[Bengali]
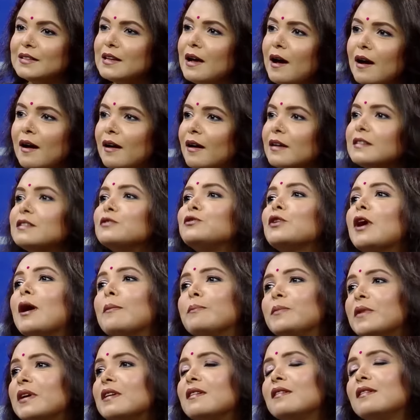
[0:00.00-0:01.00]
না এটা তো
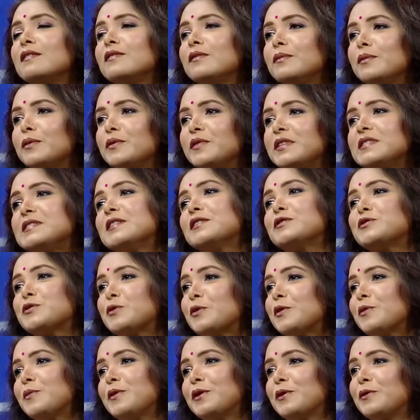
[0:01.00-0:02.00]
আপনারা রিসার্চ
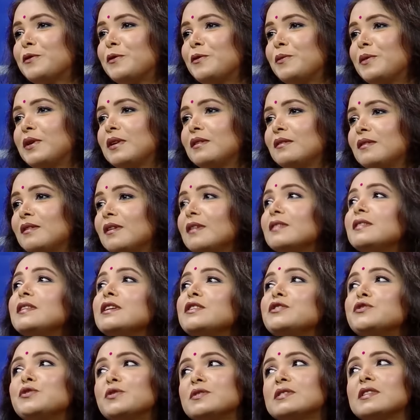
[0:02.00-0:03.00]
করে বের করবেন
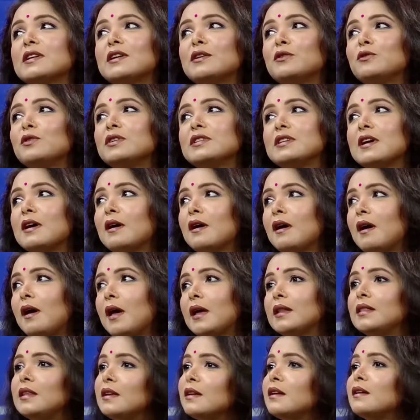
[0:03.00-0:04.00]
তিনশো সেকেন্ড তো এটা
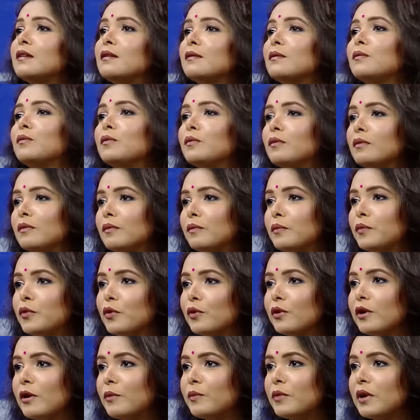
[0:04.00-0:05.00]
একদিনের
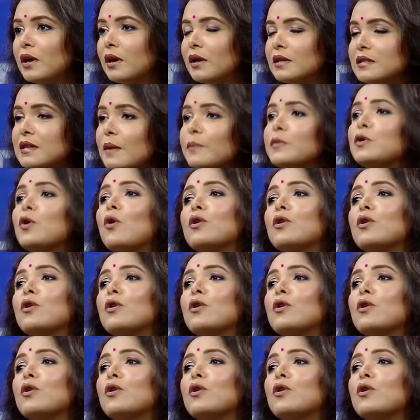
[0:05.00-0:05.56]
প্রোগ্রাম না এটা আপনি